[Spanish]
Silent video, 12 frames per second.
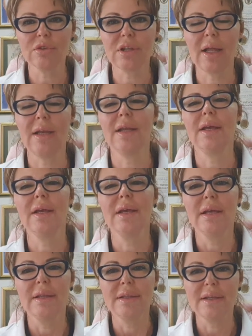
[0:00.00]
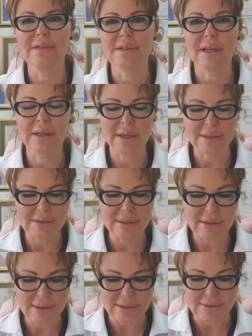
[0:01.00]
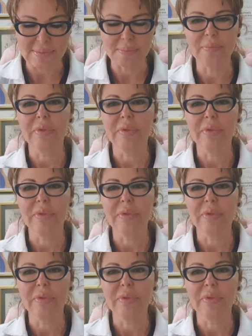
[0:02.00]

tal de esas grasitas.